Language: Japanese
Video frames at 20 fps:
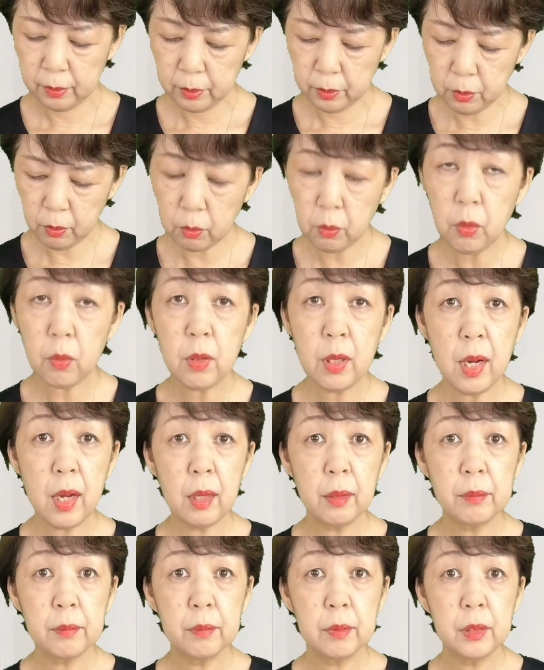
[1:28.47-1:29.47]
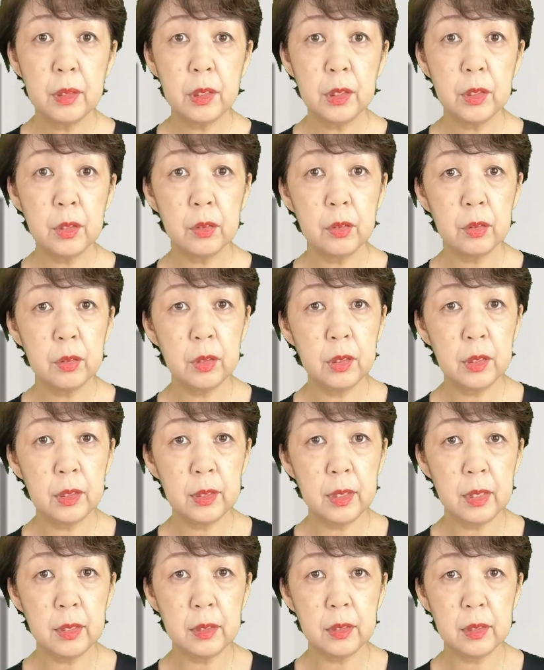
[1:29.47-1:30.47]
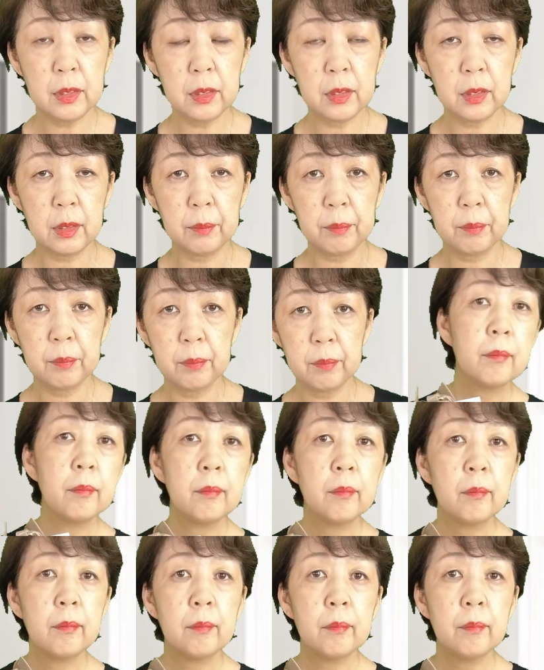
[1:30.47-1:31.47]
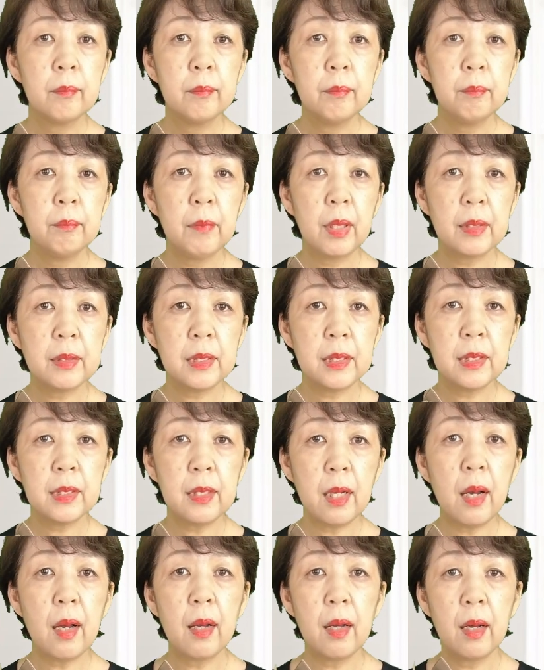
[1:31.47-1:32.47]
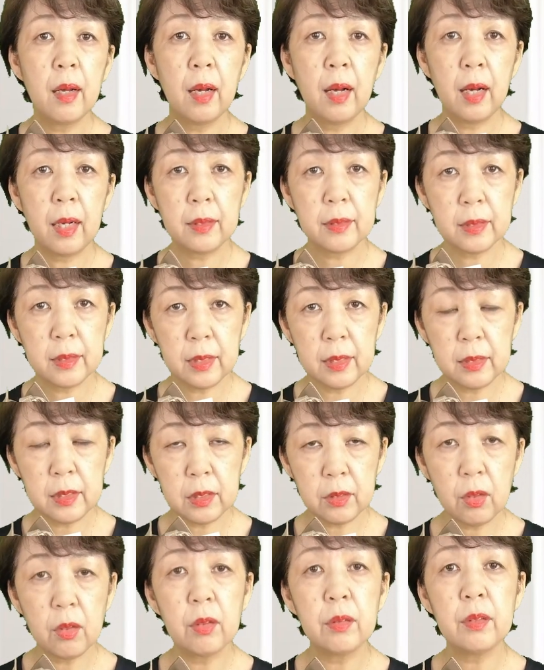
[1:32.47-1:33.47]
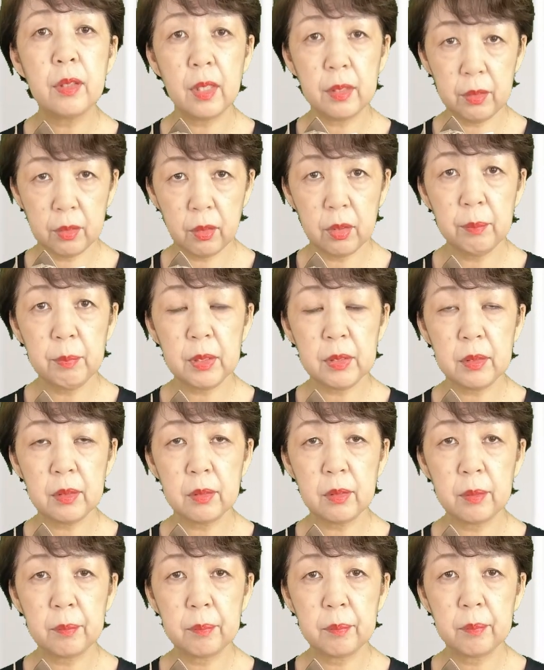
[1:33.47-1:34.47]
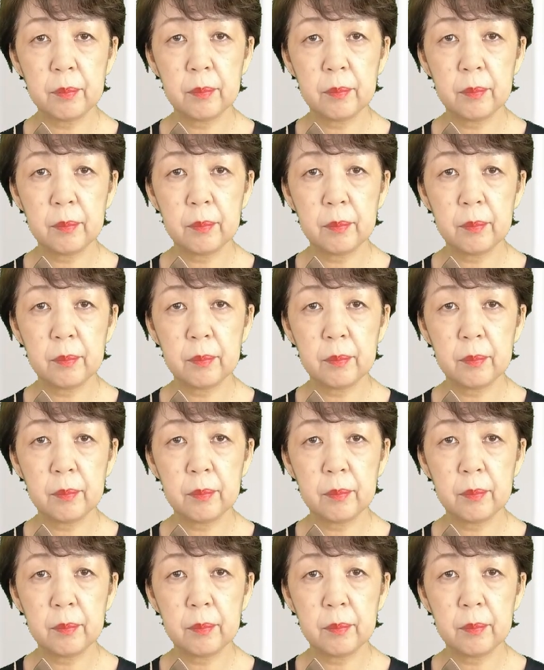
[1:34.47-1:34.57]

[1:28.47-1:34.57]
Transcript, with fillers: 横が2 2センチが8センチとなっております